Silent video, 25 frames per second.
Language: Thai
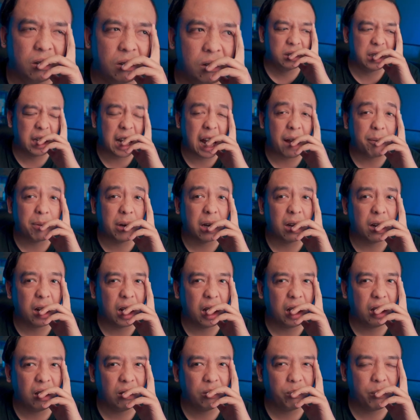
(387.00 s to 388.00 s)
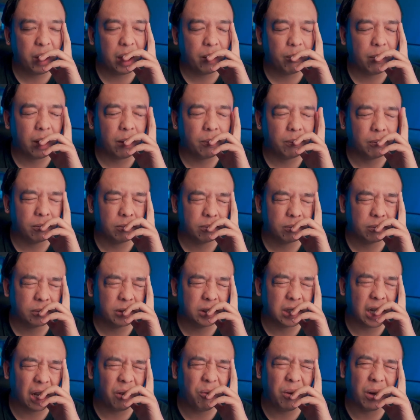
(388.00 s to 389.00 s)
เสียดายเหมือนกันนะ แม่งแบบ
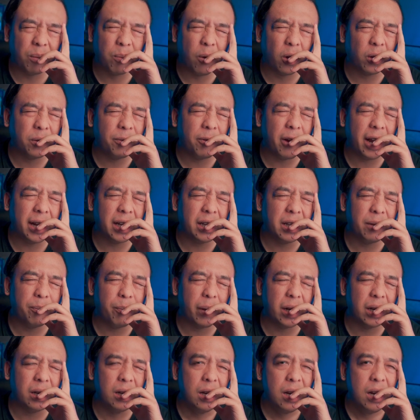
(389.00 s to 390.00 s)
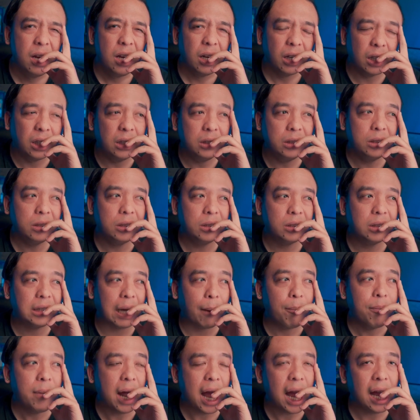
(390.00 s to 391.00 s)
ชาริกบอสแมนนี่เป็น คือ
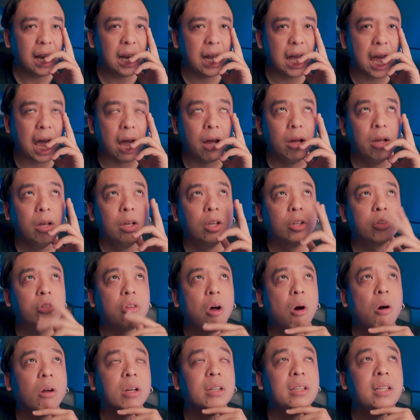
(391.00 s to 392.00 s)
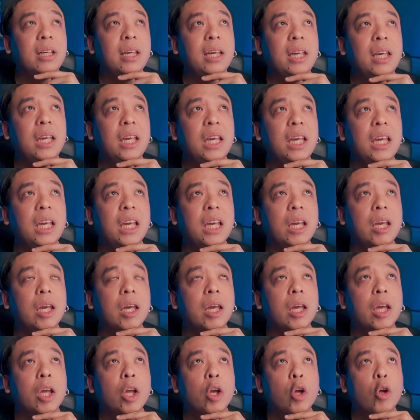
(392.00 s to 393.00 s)
จำได้เลยอะตอนที่
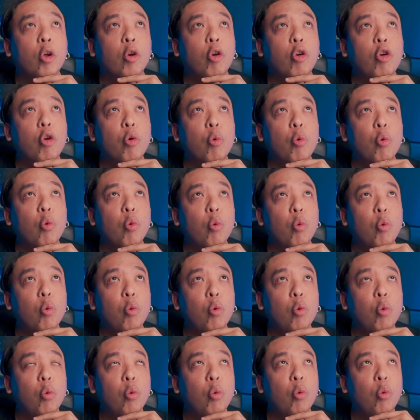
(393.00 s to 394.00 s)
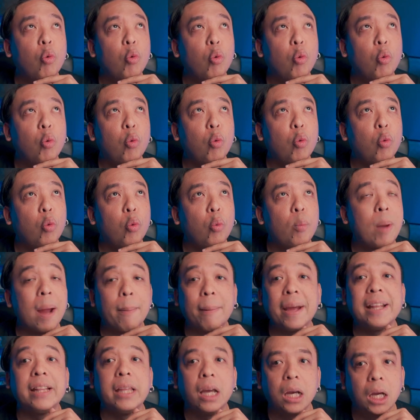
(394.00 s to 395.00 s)
ดูแบ็ค
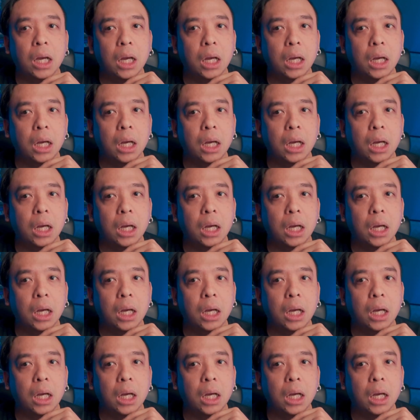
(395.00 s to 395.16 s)
แพนเทอ